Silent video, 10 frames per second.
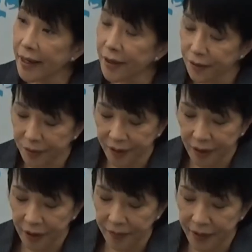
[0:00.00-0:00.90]
郵
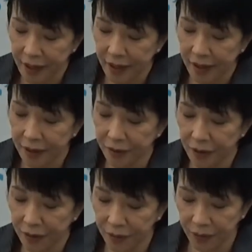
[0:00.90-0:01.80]
政民営化法
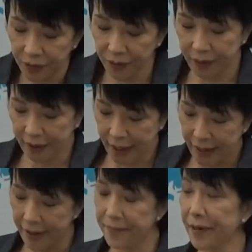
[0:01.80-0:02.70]
にのっとっ
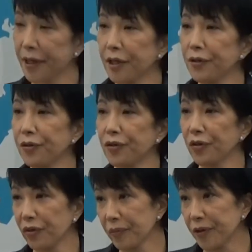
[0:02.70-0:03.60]
て、ま金融
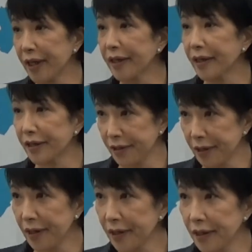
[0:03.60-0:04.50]
庁とも連携し
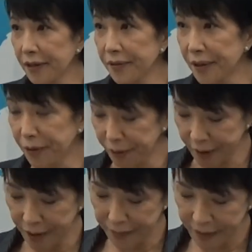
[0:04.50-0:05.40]
ながらではご
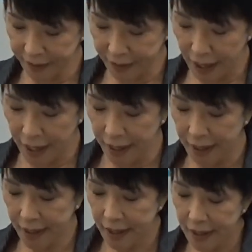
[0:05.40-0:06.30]
ざいますが、
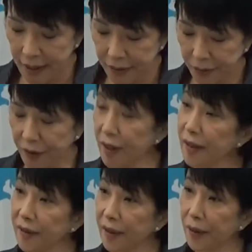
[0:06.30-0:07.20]
あの
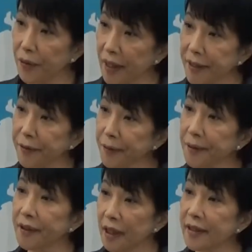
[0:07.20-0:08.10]
審査を加
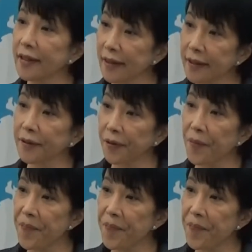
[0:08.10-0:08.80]
速させたいと